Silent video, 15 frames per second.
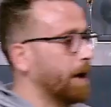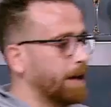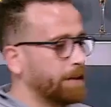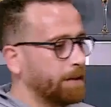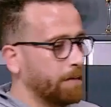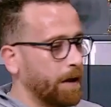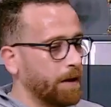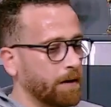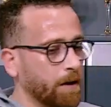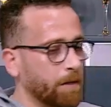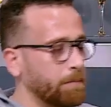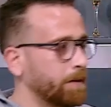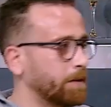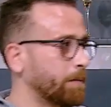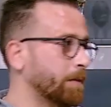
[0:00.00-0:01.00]
حتى على
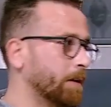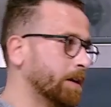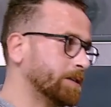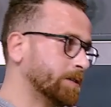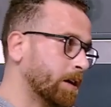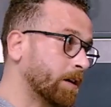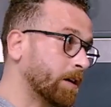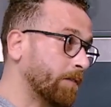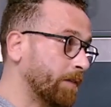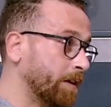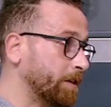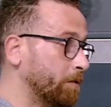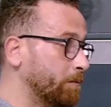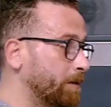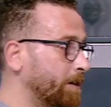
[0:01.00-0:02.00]
الرغم ان طبعا الاسعار رفعت
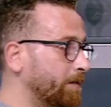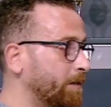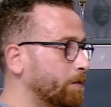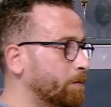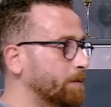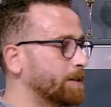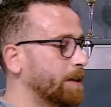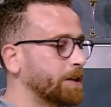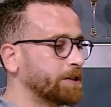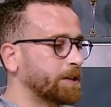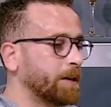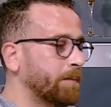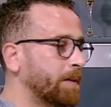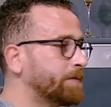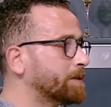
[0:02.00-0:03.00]
اليومين اللي فاتوا آه. بس لا
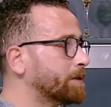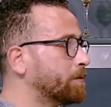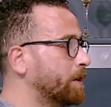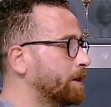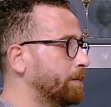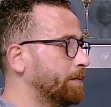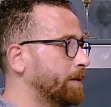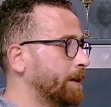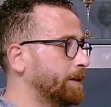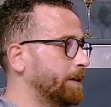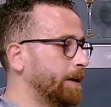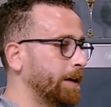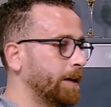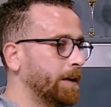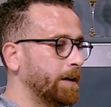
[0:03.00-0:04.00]
شغال بنفس الكواليتي بتاعتي
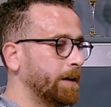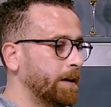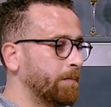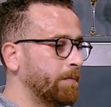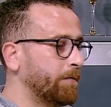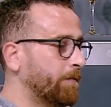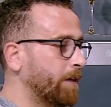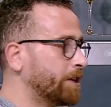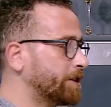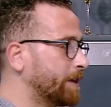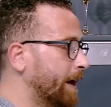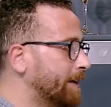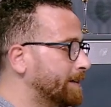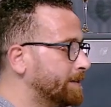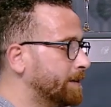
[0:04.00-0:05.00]
ليه لان انا ما ينفعش
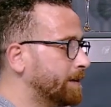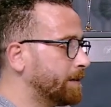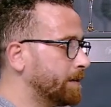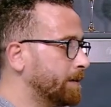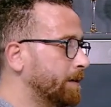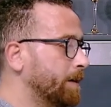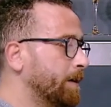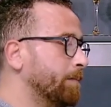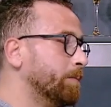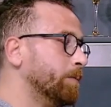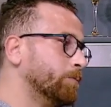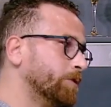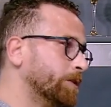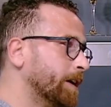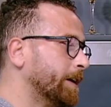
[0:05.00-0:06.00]
انزل أوه.
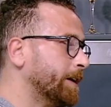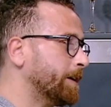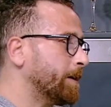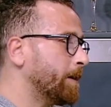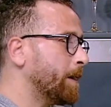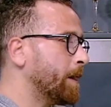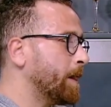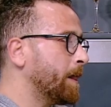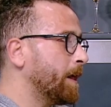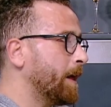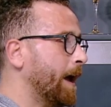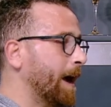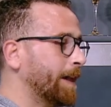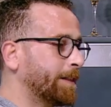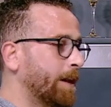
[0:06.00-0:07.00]
بمنتجي صح
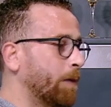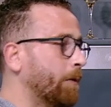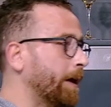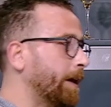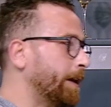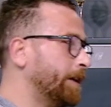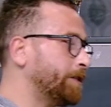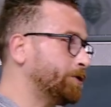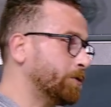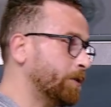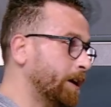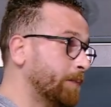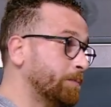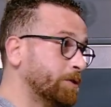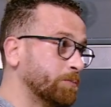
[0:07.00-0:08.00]
حتى لو غليت
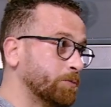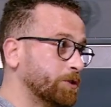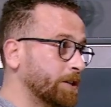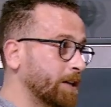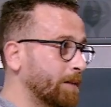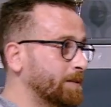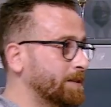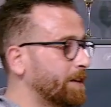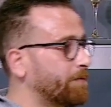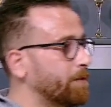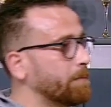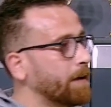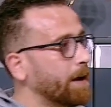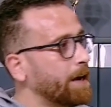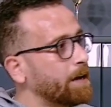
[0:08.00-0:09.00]
شويه مش مشكله بس ده يفرق
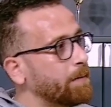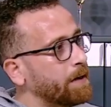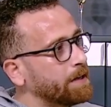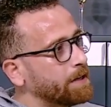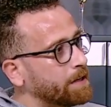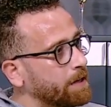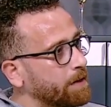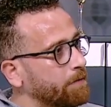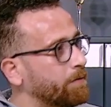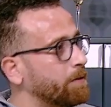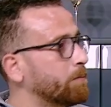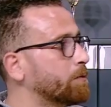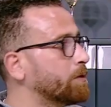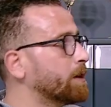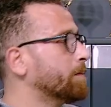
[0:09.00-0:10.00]
معايا بعد كده في
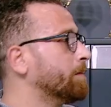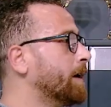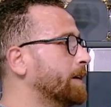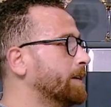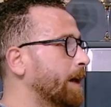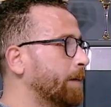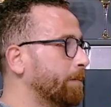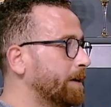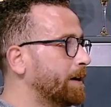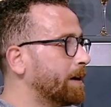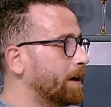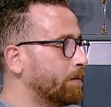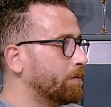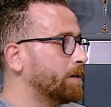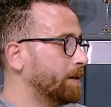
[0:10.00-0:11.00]
المنتج مع صح. العميل
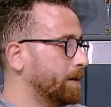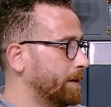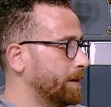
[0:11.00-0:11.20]
او